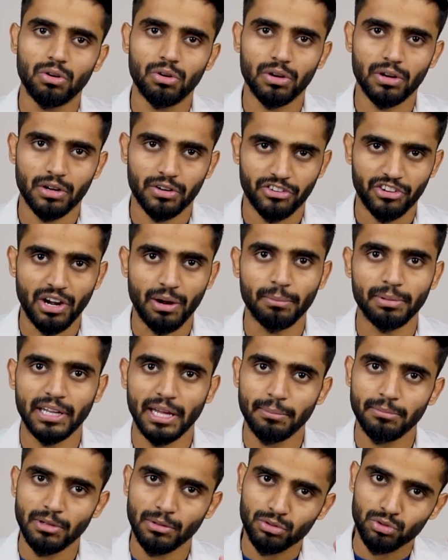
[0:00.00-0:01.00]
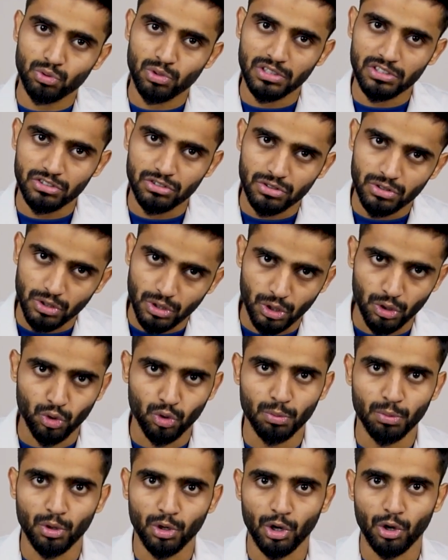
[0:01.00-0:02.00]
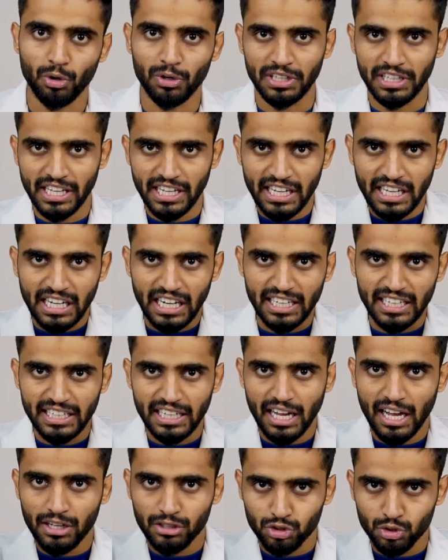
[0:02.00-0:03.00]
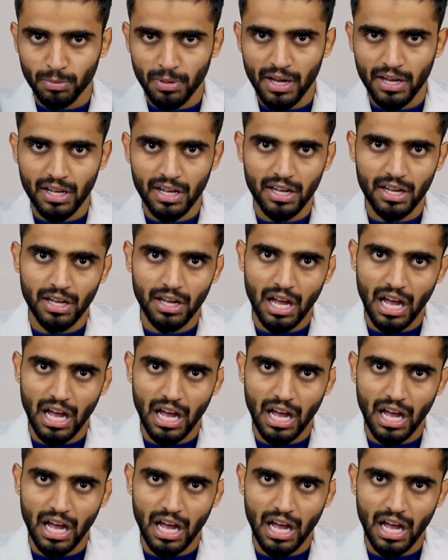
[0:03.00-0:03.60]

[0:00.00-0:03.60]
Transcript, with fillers: और शाम टाइम जब सूरज गरूब हो रहा हो ये घंटा सुबह का